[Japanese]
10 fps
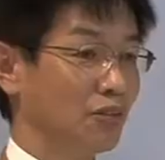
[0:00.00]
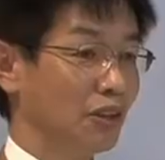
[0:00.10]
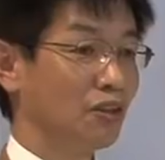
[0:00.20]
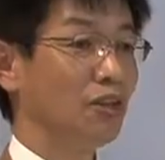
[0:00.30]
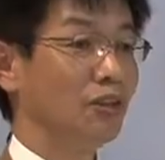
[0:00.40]

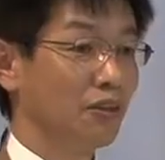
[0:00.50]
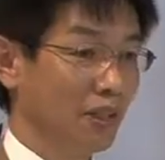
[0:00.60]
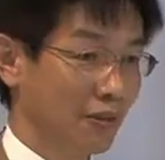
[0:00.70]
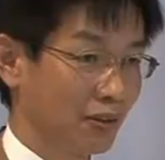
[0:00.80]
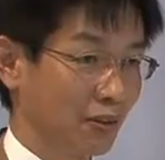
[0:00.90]
20キロ
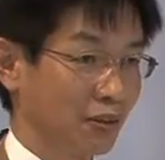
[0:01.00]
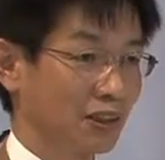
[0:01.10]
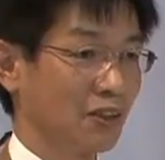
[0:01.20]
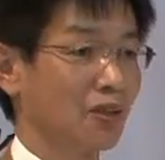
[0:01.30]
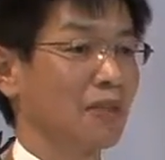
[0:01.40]
ぐらいを想定
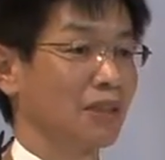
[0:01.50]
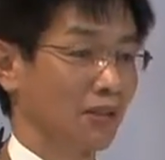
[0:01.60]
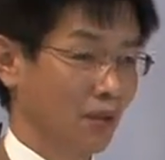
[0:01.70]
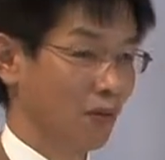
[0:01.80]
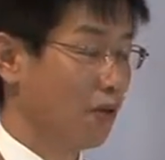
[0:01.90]
しておりますけ
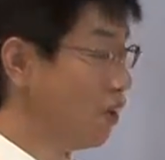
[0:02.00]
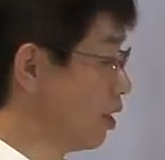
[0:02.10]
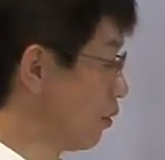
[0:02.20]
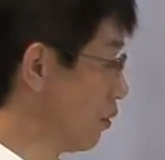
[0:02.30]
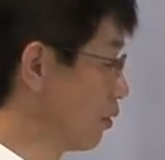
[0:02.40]
れども
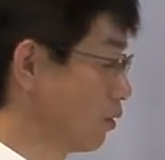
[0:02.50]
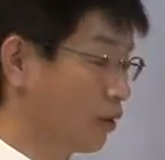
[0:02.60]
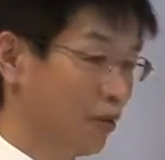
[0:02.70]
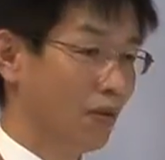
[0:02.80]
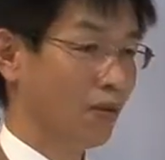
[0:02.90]
この距
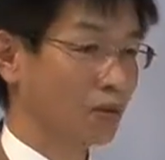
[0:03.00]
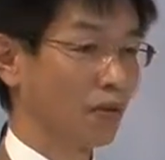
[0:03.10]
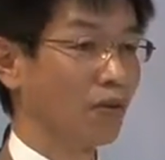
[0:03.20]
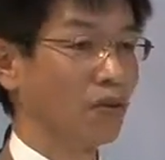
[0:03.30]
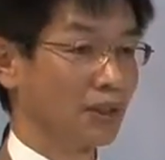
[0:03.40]
離を
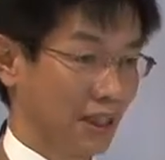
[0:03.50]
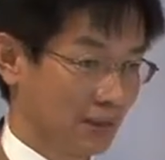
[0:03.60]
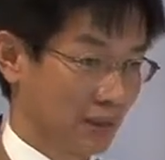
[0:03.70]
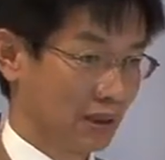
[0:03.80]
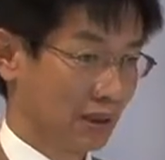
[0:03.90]
走行いた
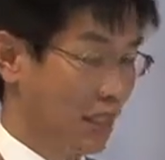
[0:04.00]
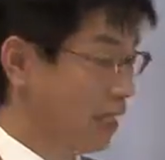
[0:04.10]
します。